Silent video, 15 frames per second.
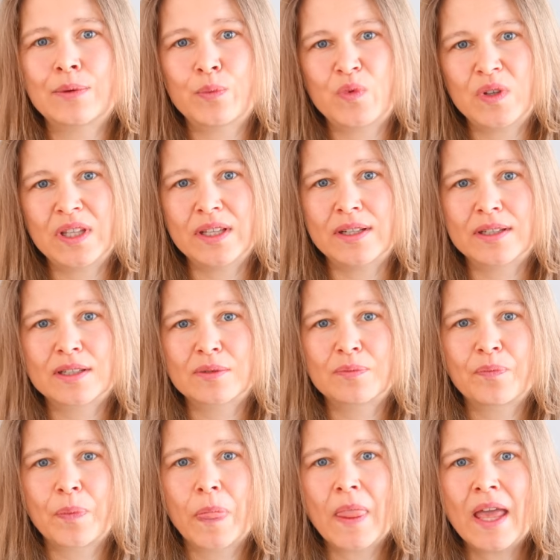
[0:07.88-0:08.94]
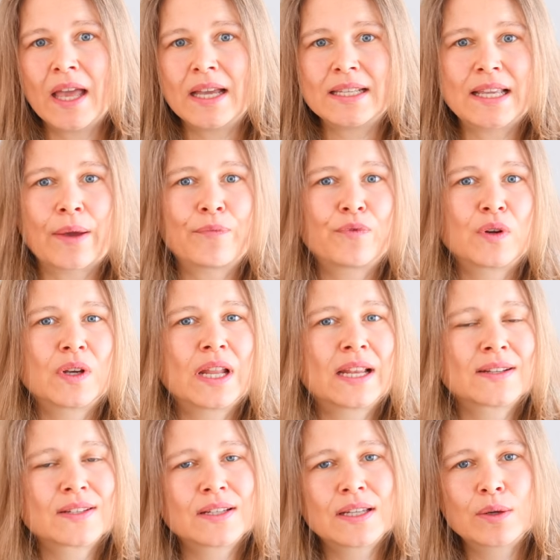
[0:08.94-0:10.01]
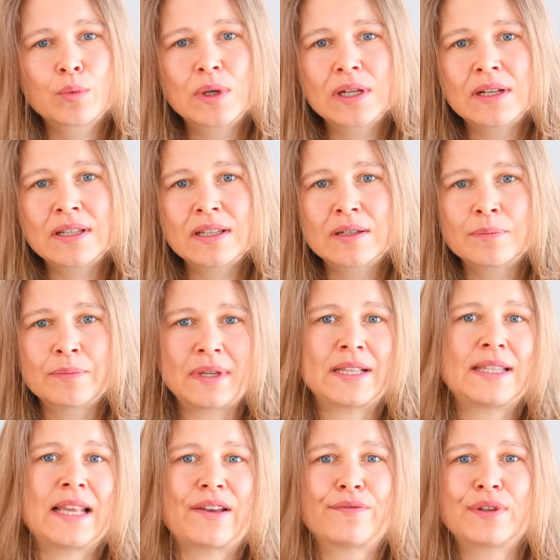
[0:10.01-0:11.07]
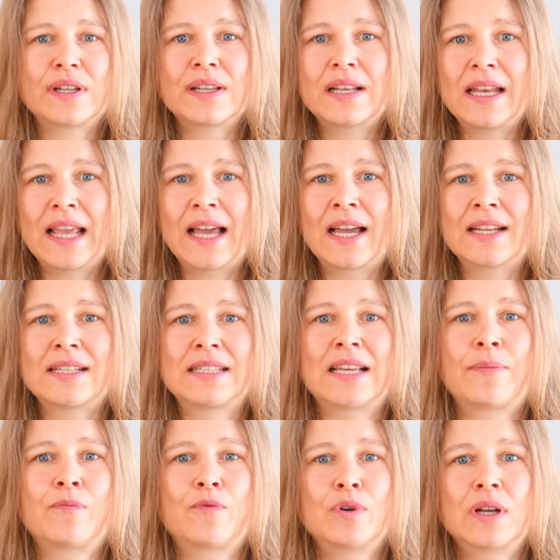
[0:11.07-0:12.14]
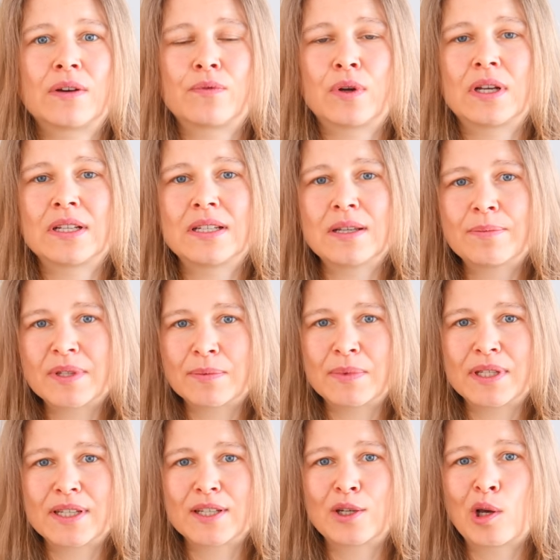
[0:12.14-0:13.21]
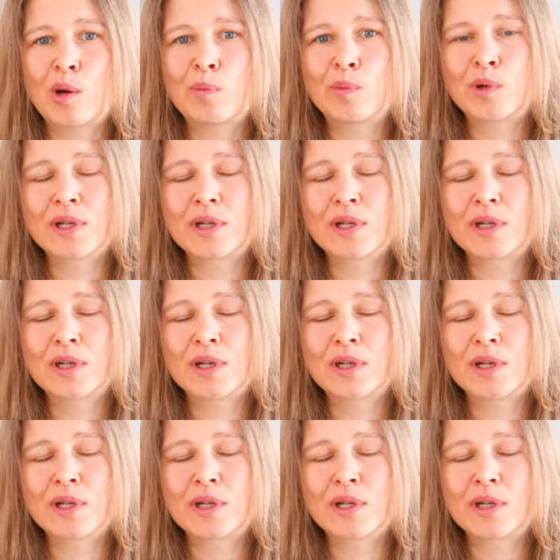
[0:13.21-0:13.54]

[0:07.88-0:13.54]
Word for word: empfiehlt. Ich habe von Anthony William sehr viel gelernt. Ich habe wundervolle Tipps mitgenommen